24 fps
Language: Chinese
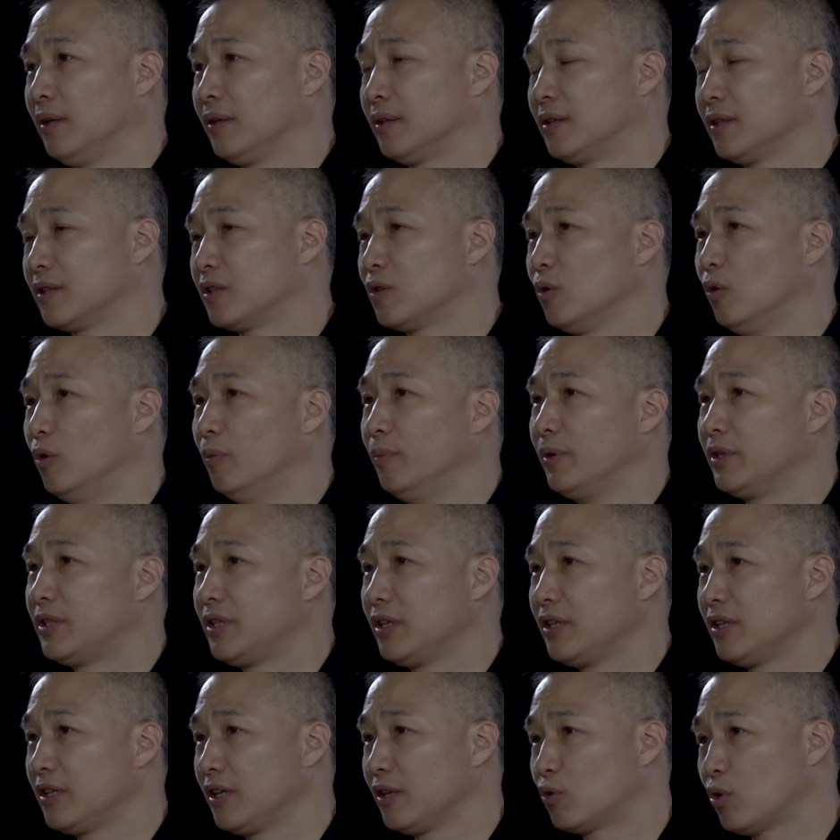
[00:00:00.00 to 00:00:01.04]
这是我们
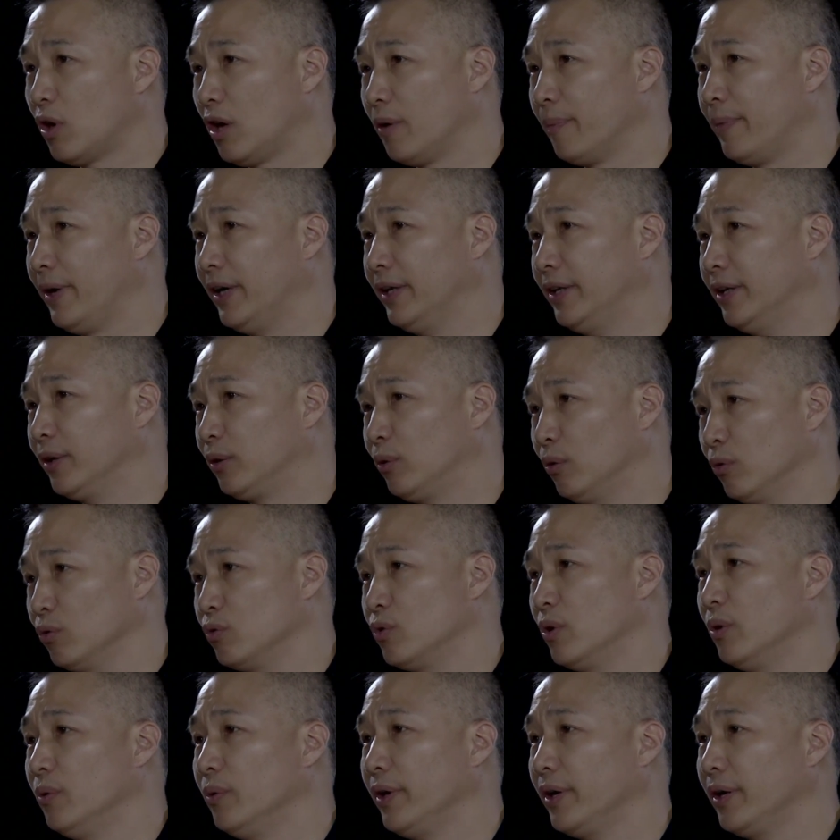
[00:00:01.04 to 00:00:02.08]
精心创排的董
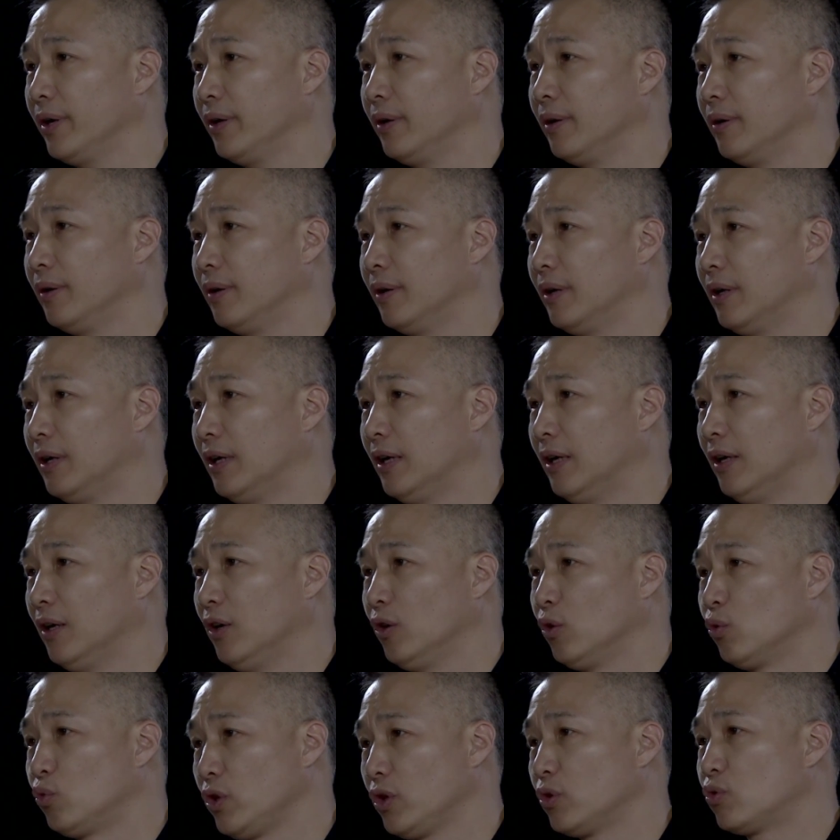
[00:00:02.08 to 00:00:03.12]
存瑞，
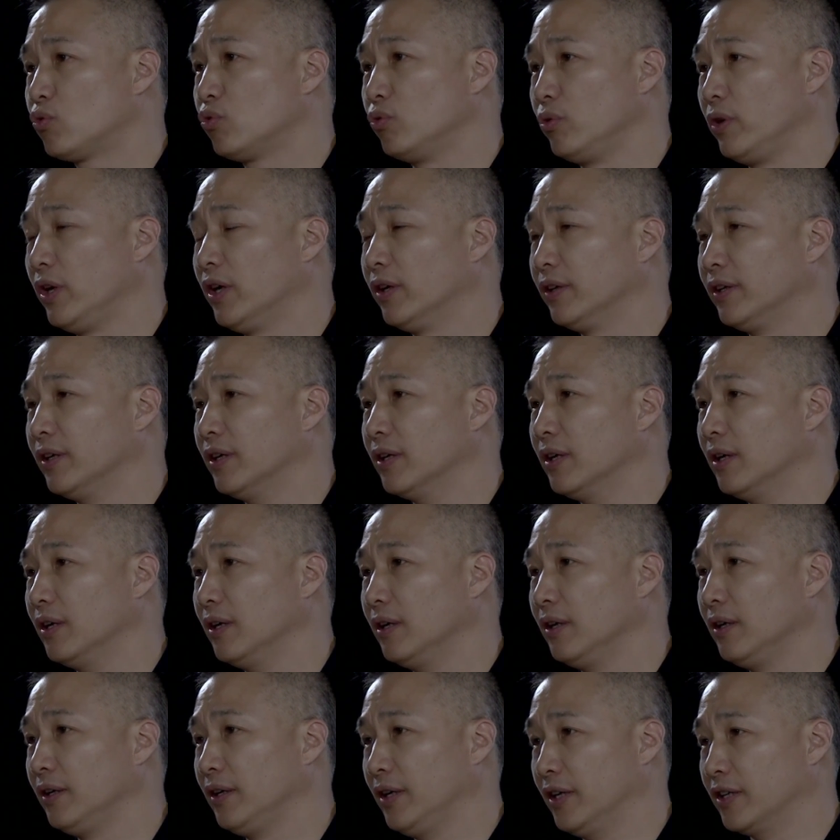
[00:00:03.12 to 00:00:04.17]
最主要的
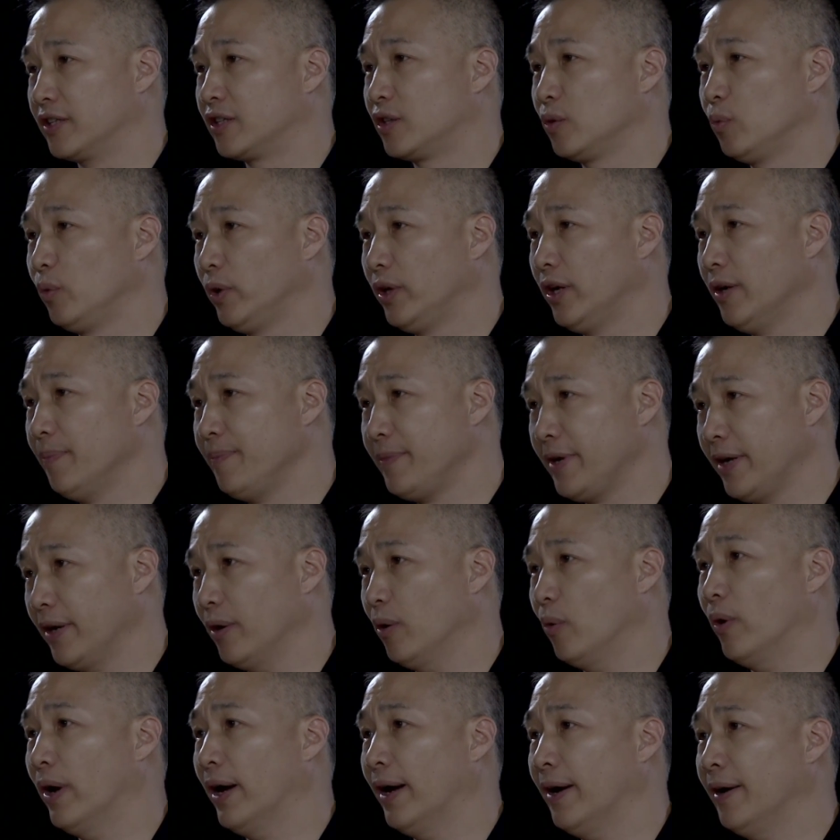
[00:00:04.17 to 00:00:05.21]
也是为了缅
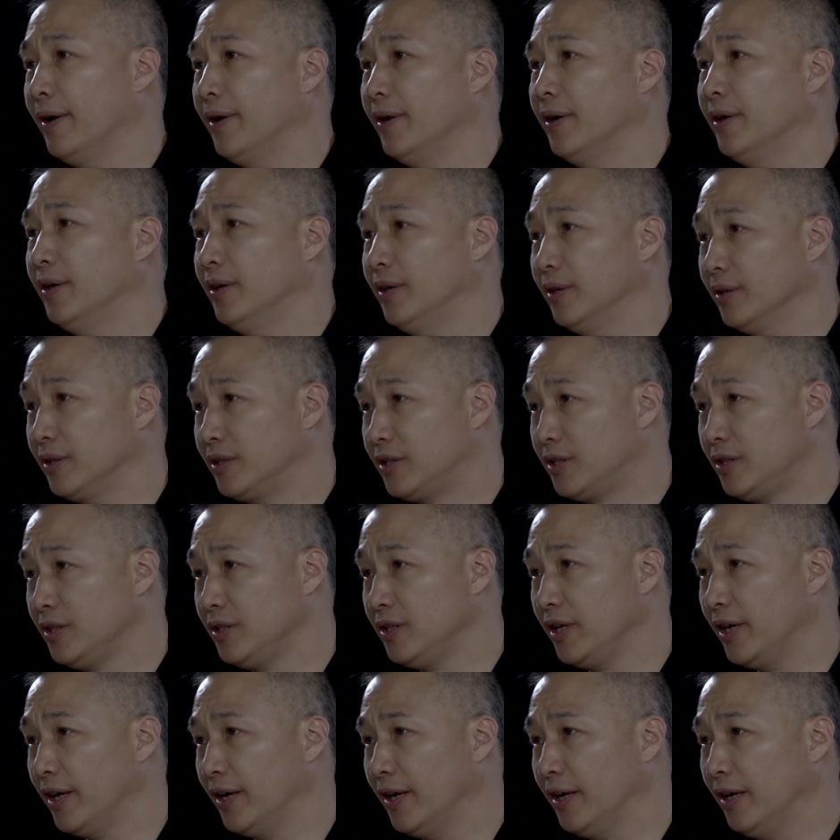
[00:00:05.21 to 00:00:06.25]
怀和纪
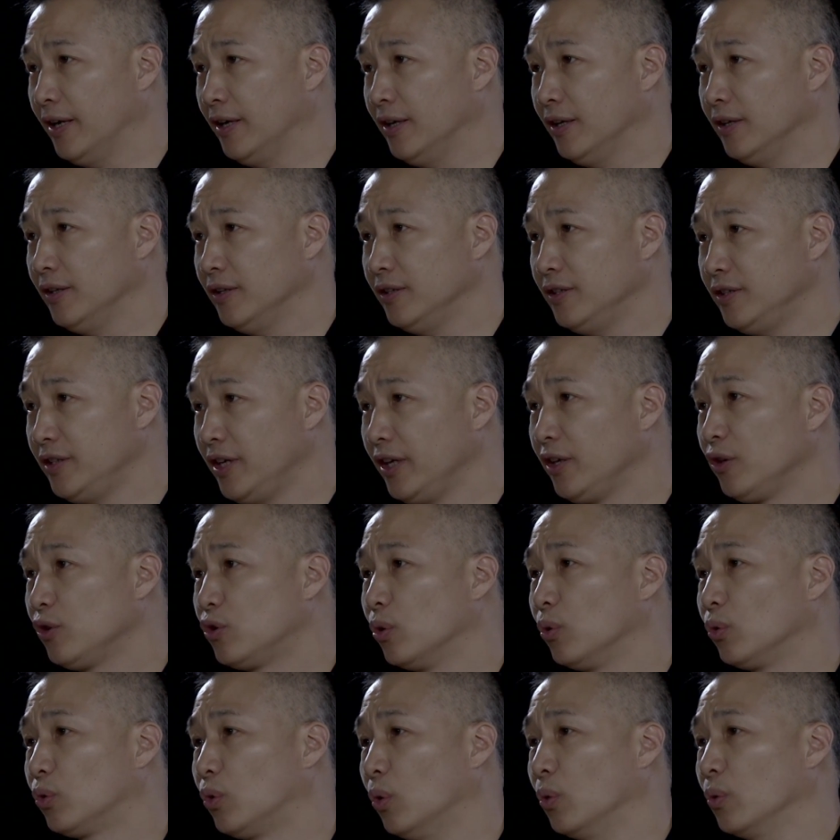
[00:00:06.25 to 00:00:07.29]
念以英
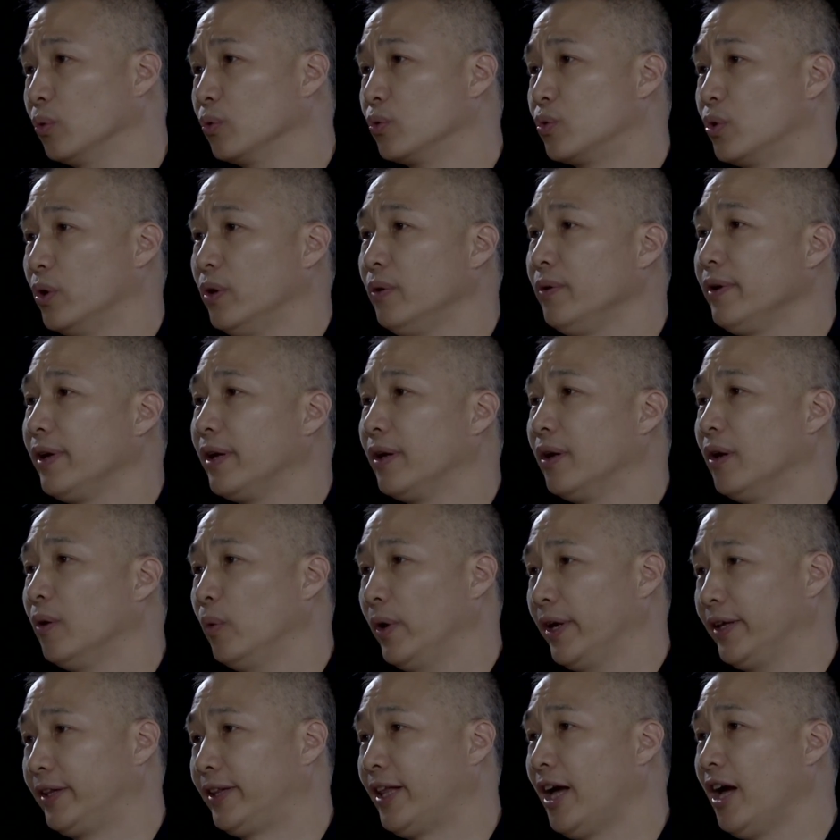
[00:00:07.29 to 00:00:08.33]
雄董存瑞
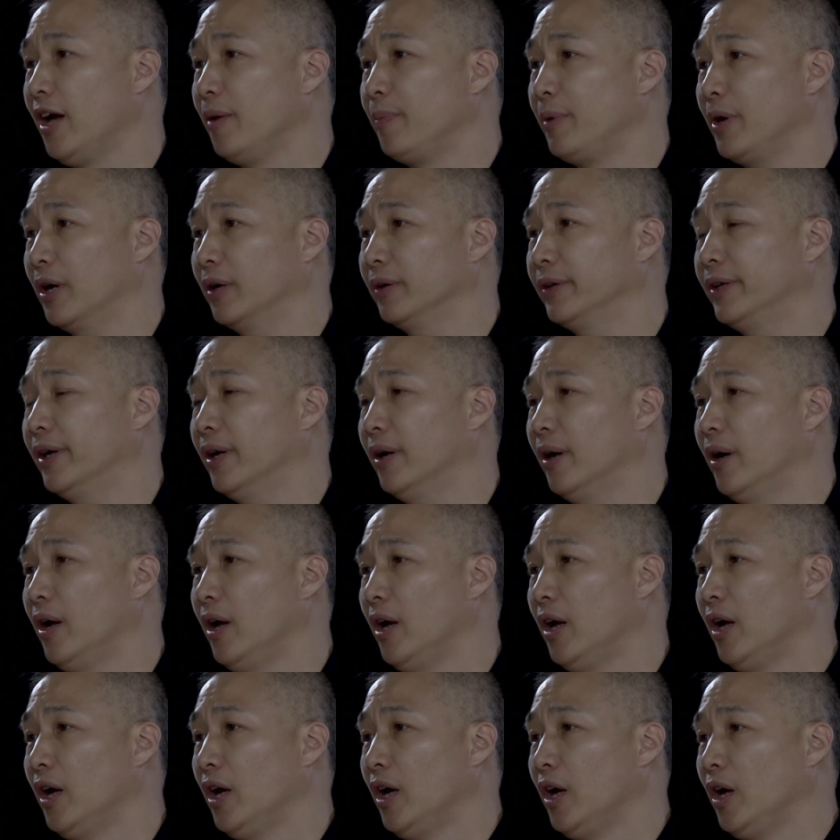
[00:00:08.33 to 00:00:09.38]
为代表的，
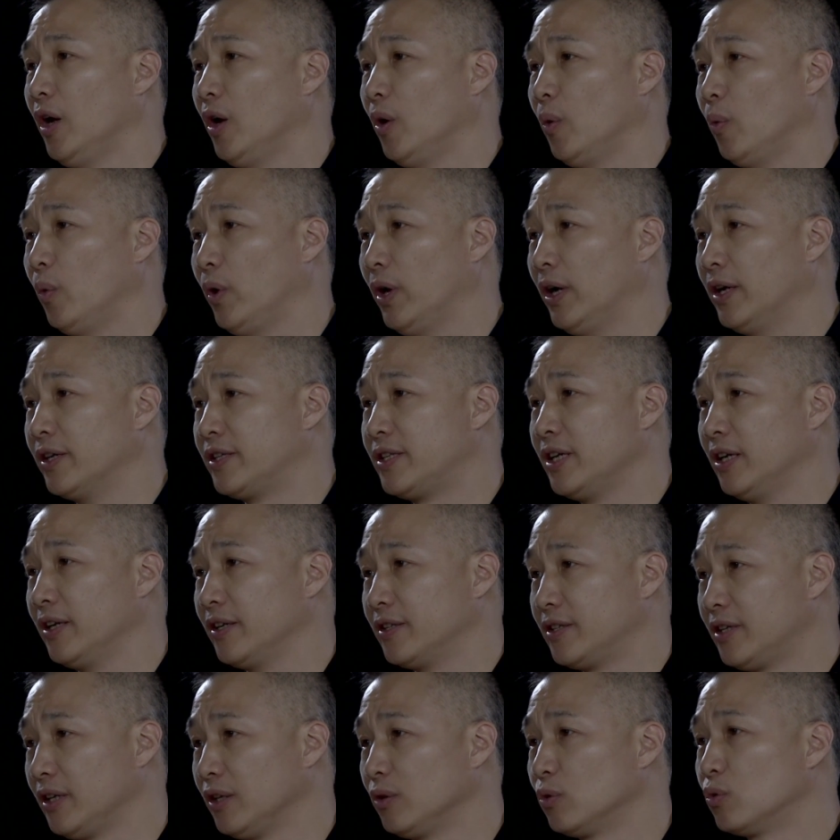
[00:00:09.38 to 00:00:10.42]
为了建
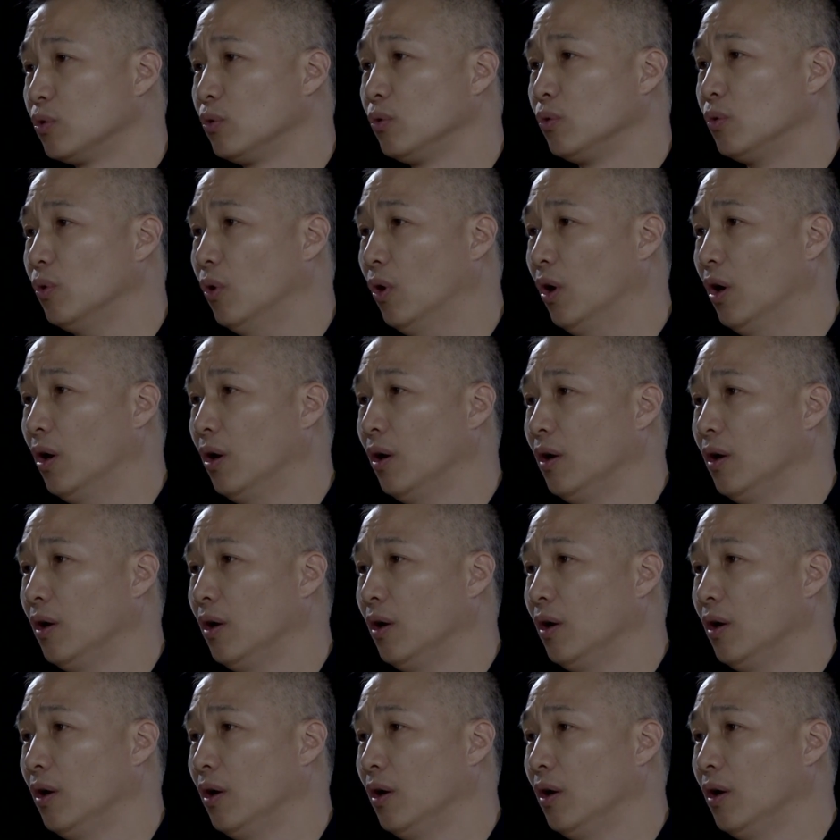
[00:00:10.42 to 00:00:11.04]
立新中国，